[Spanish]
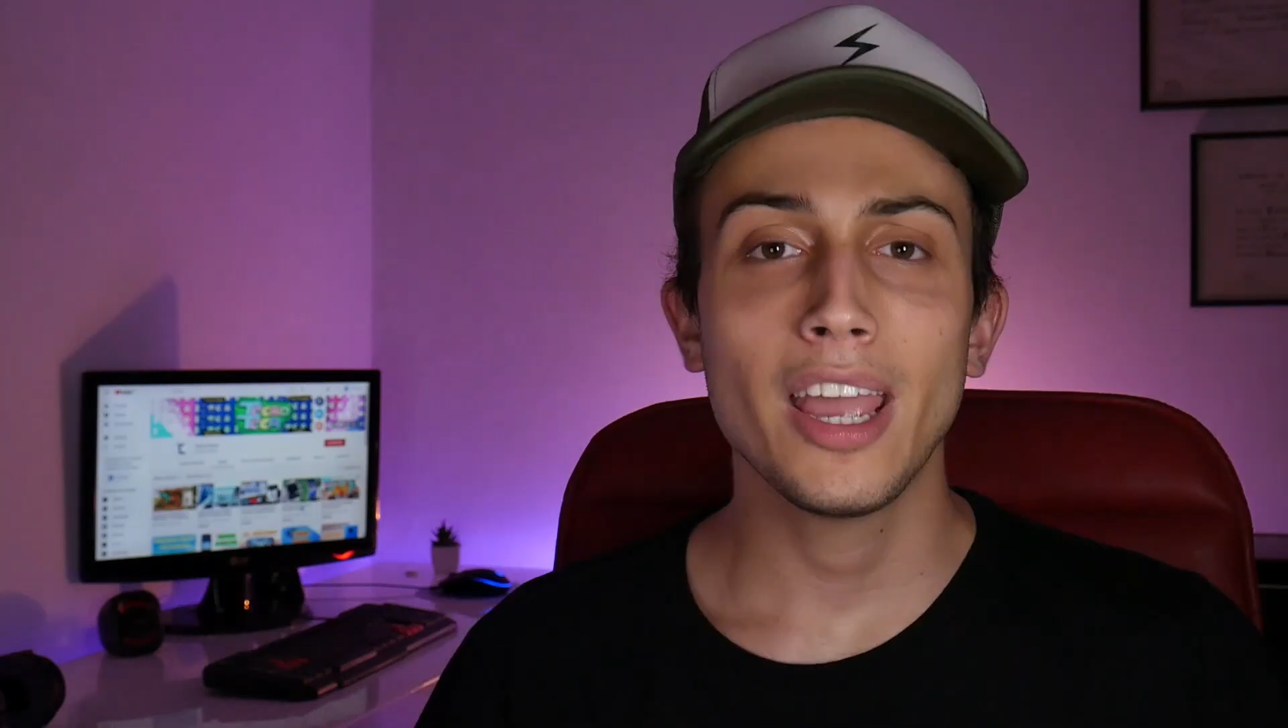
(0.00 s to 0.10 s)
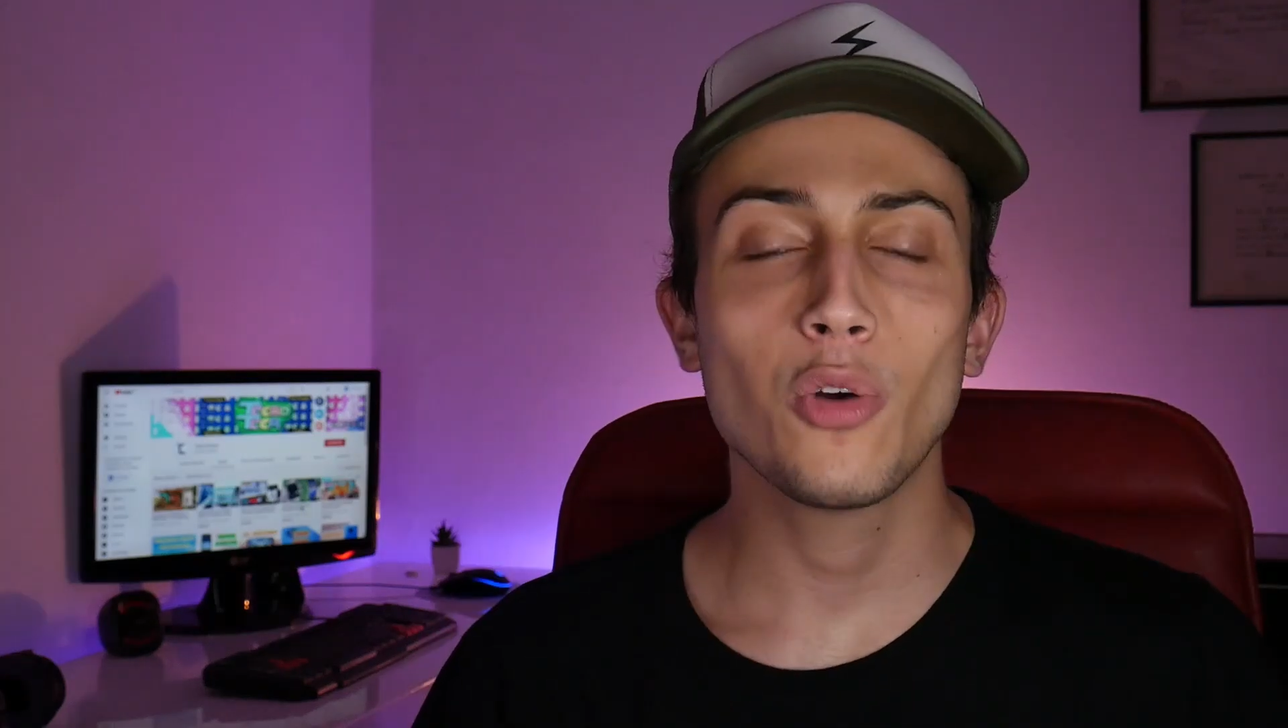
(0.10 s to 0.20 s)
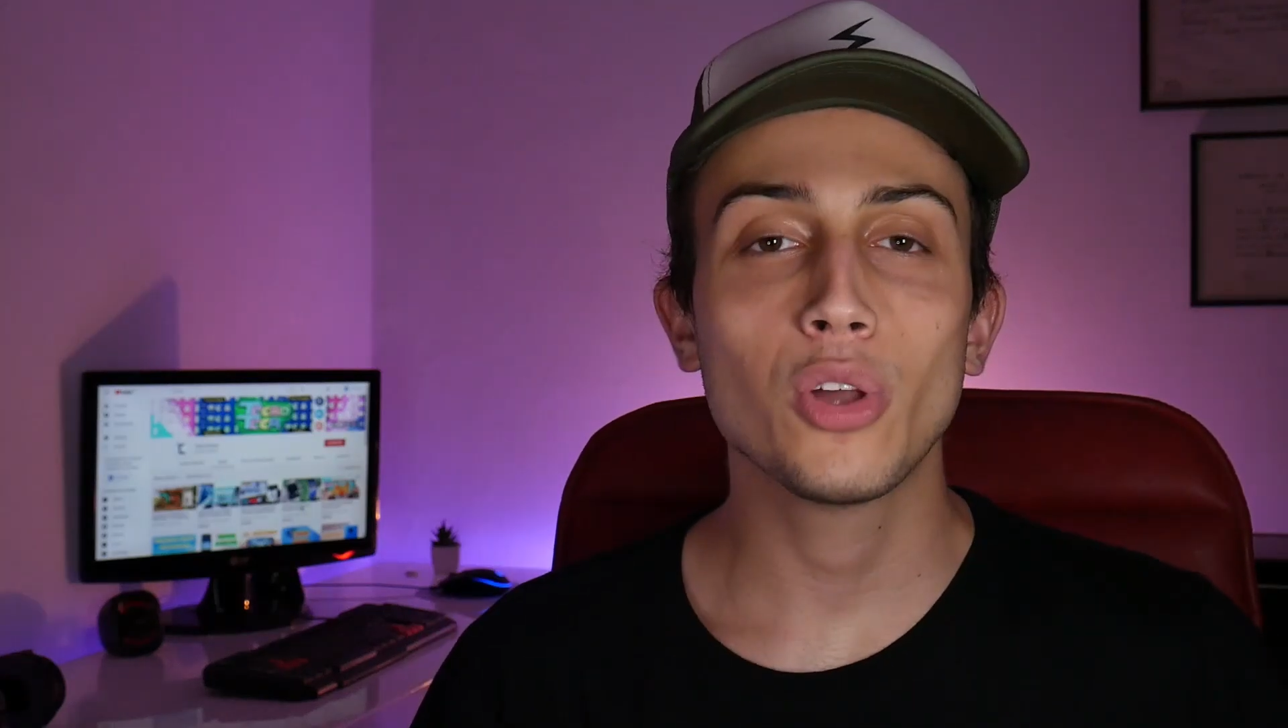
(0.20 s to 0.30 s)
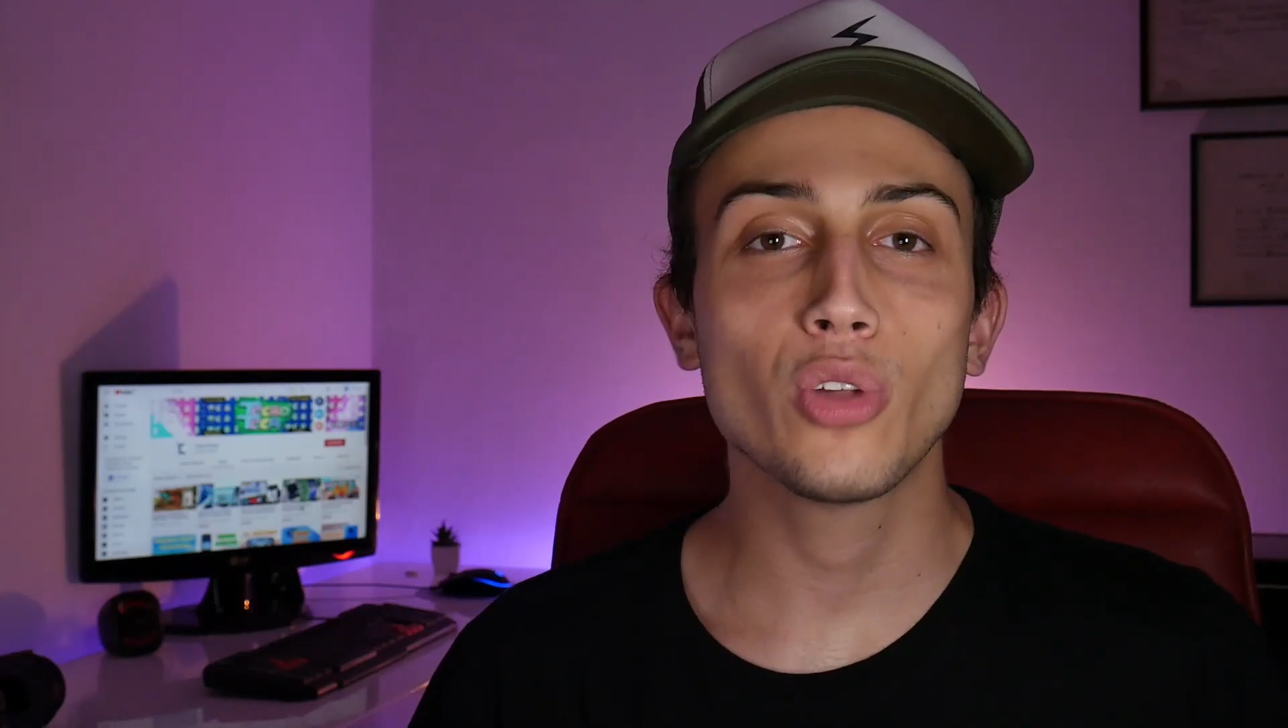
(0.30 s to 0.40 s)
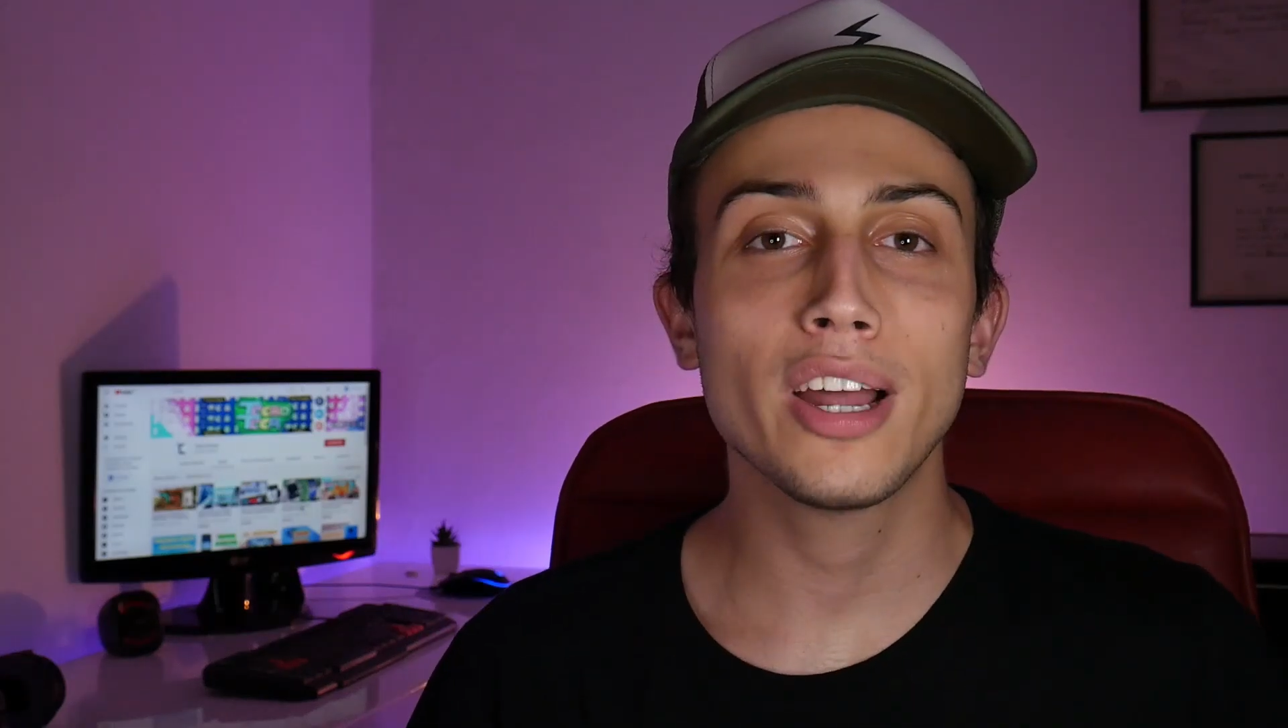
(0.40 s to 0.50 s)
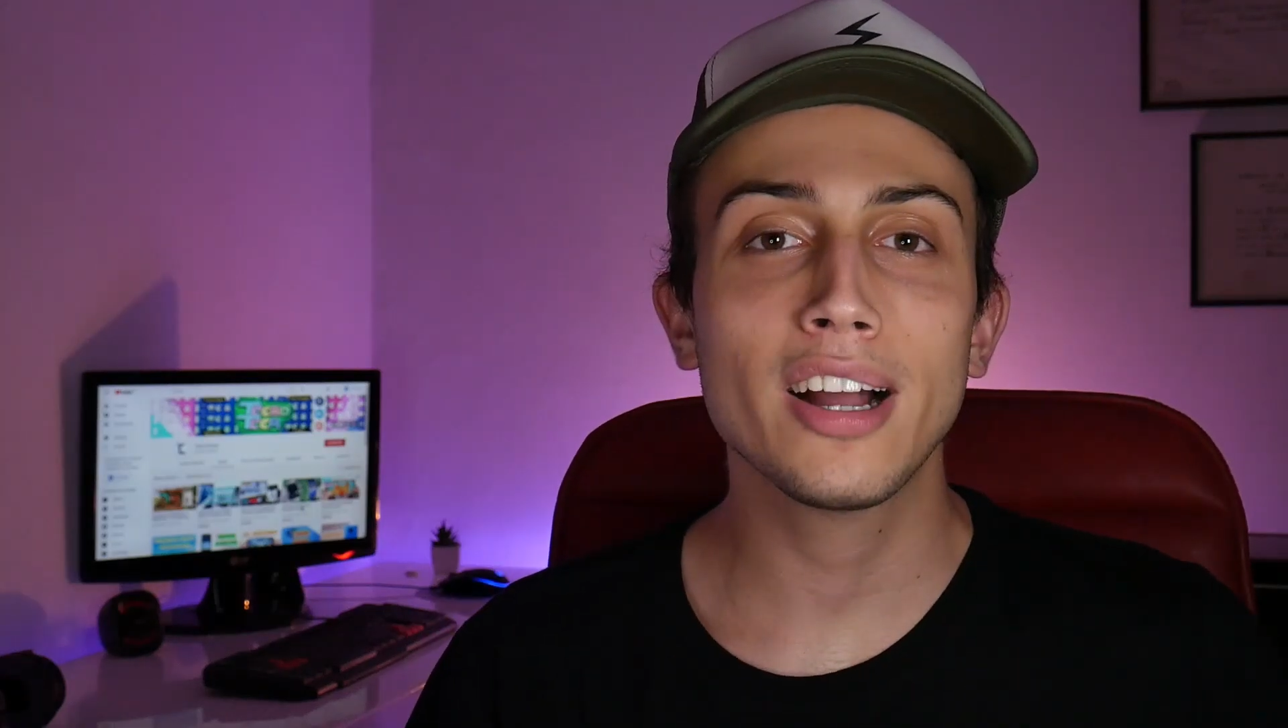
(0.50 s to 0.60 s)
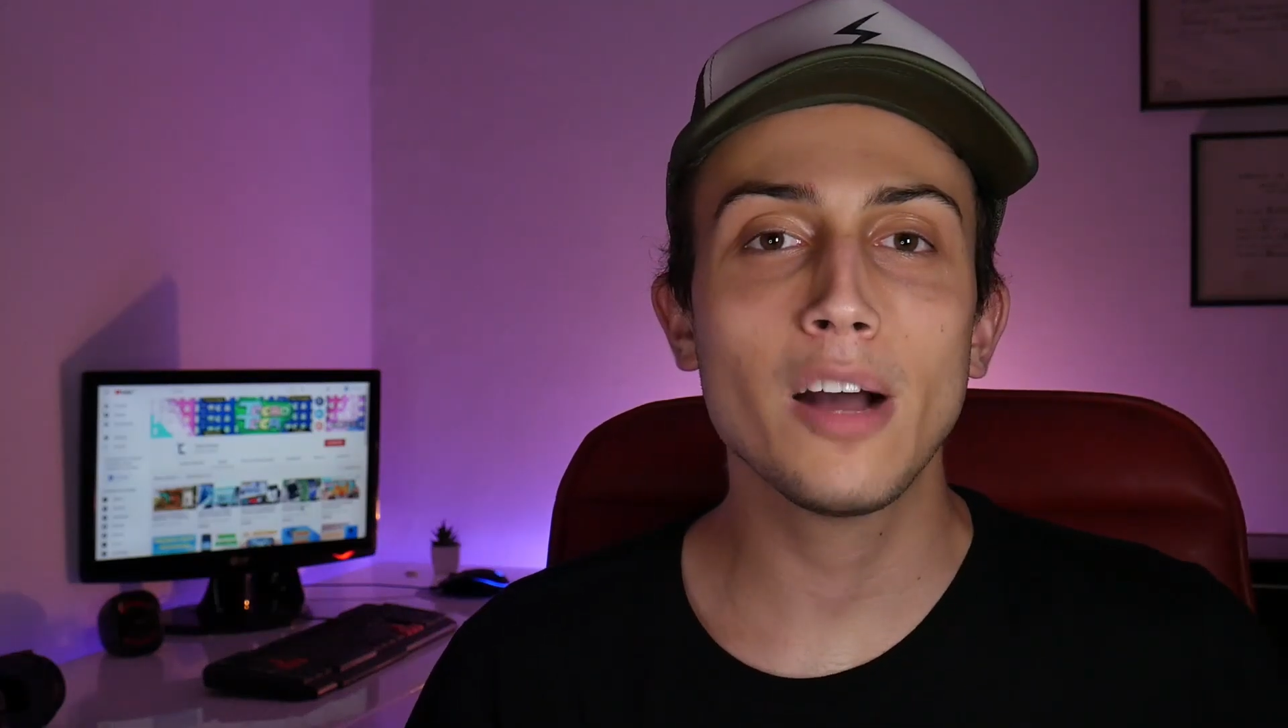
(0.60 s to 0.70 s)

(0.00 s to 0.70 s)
En cuanto a las